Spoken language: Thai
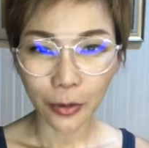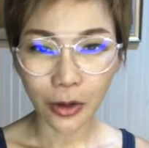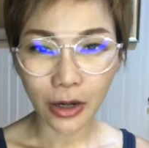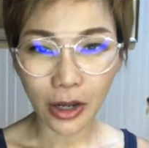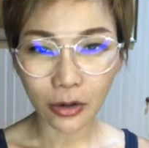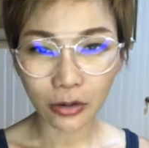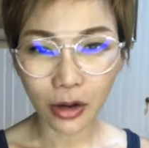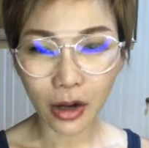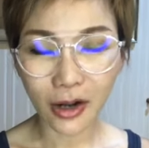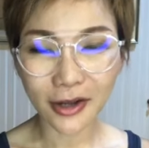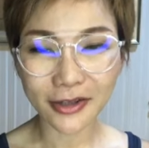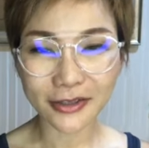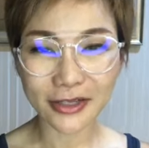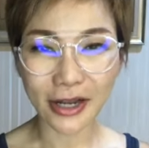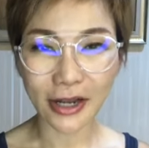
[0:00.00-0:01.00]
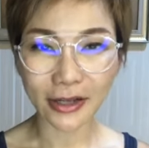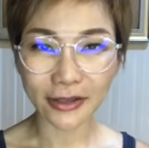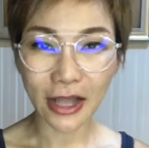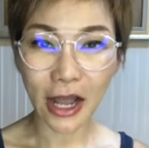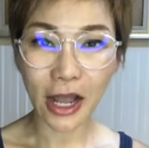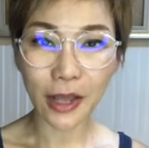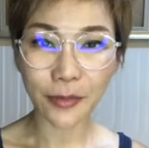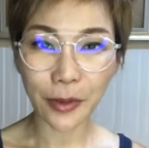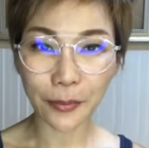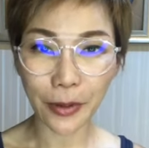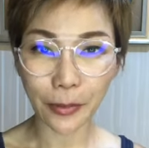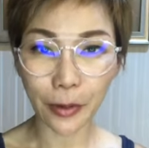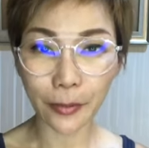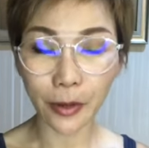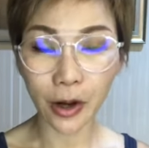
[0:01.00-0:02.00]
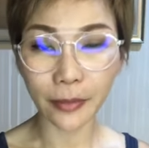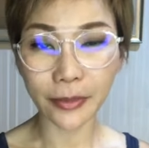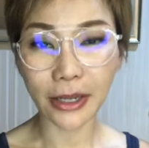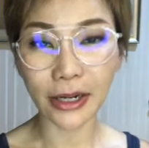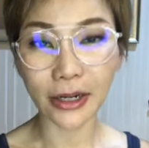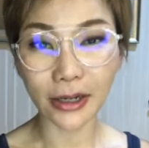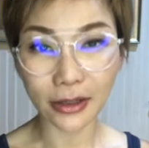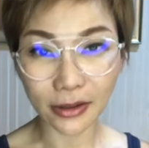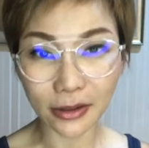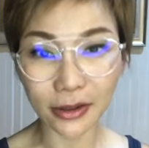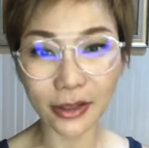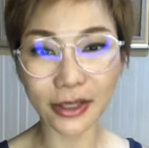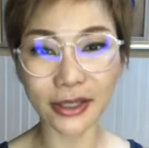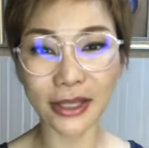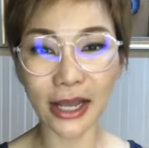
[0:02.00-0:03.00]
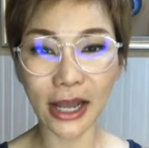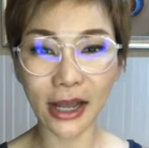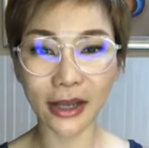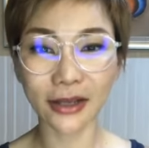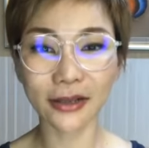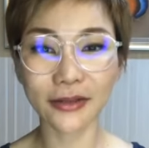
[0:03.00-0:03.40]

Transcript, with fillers: พวกเราก็จะได้มันไปพร้อมๆกันเลยนะ